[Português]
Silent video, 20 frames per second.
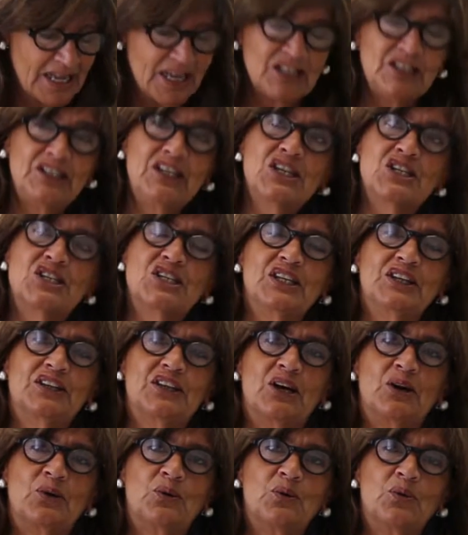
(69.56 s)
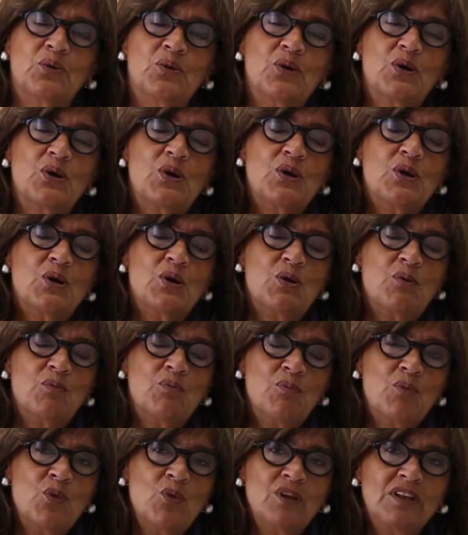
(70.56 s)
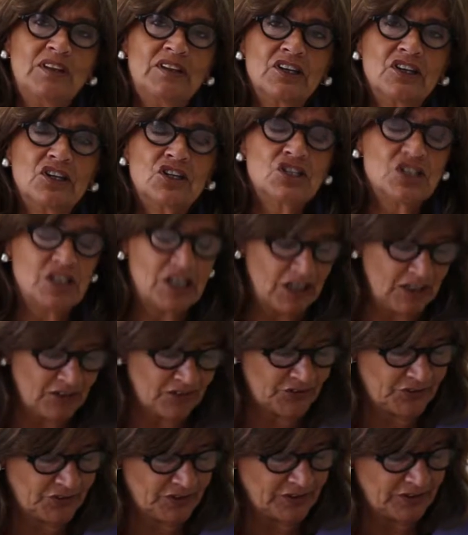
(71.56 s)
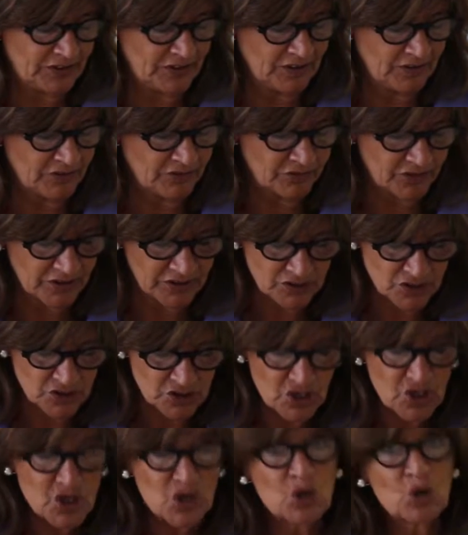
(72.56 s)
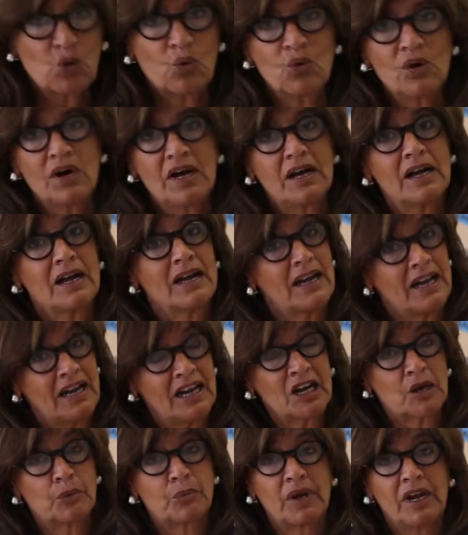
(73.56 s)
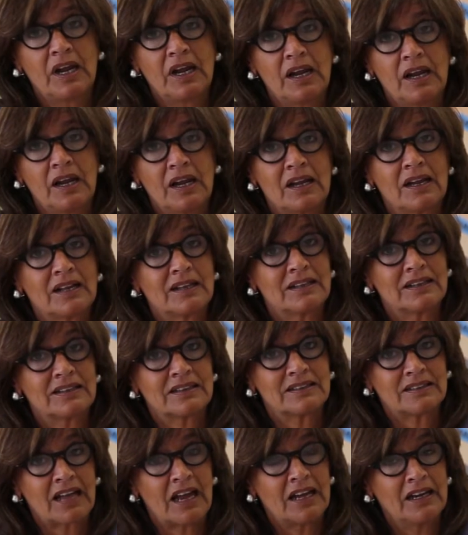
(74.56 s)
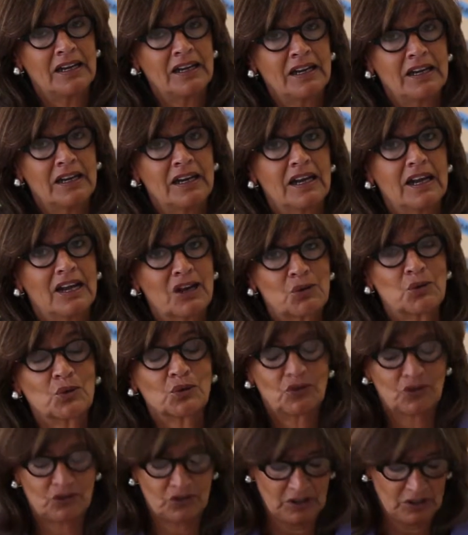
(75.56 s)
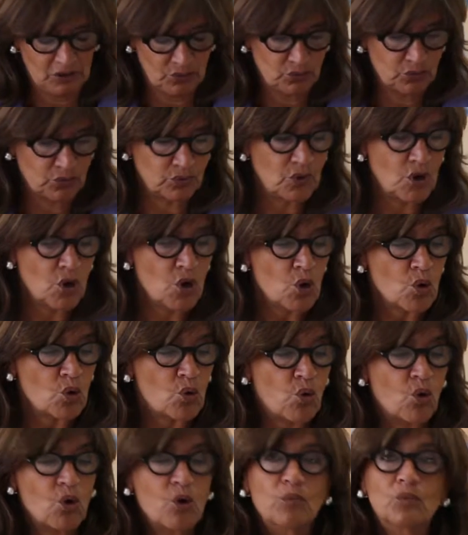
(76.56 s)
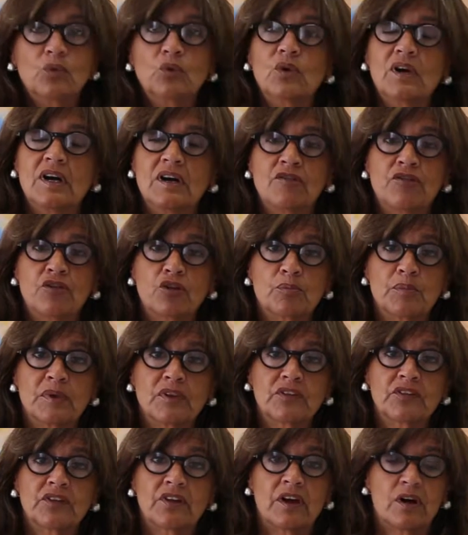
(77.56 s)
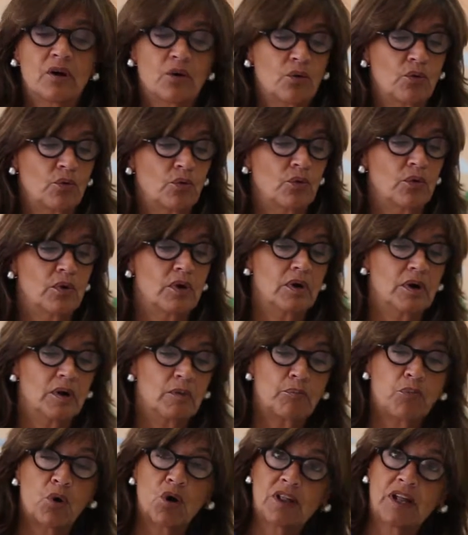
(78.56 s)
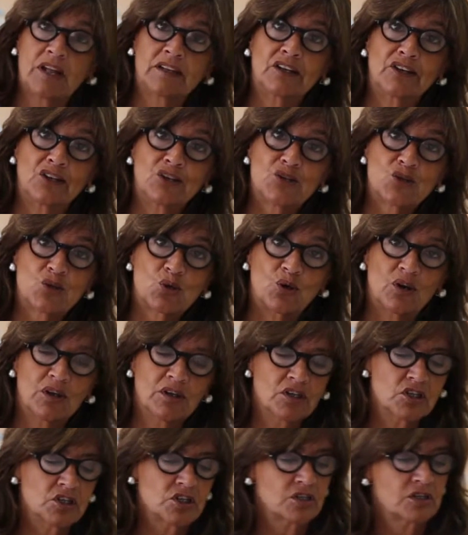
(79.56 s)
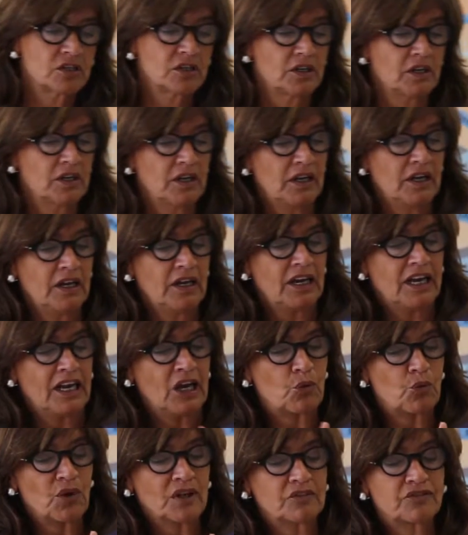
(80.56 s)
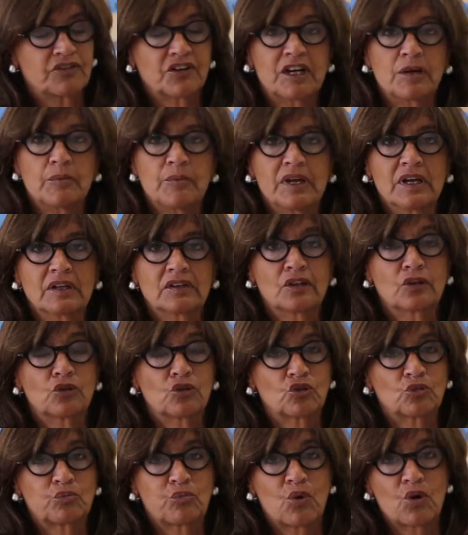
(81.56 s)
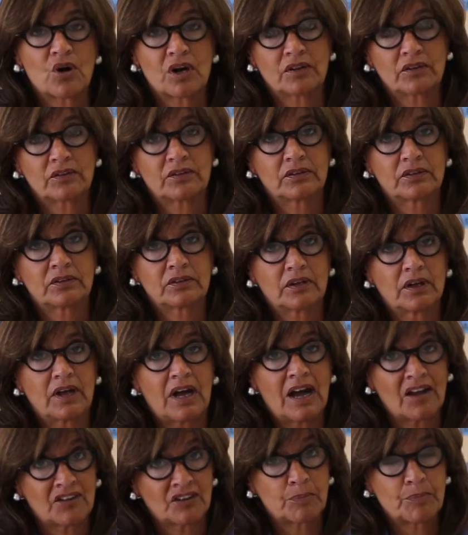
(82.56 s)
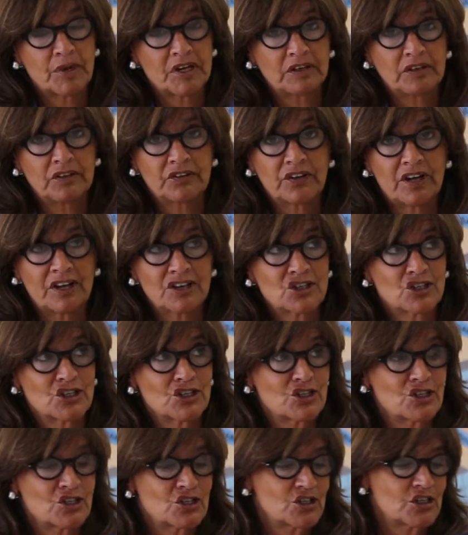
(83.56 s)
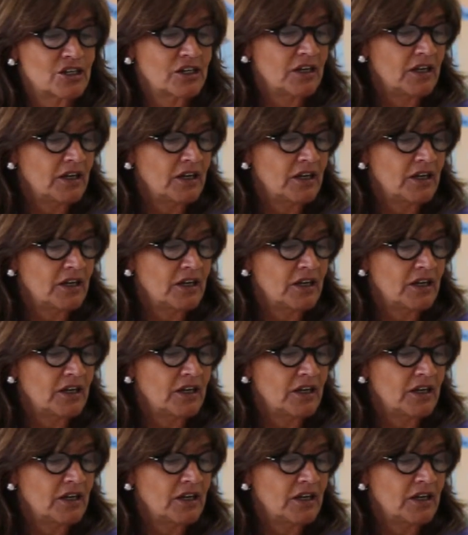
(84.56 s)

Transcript: Desde então, muitas iniciativas com a RBE tem acontecido, como a formação por data nas escolas, enquanto ferramenta de suporte às aprendizagens,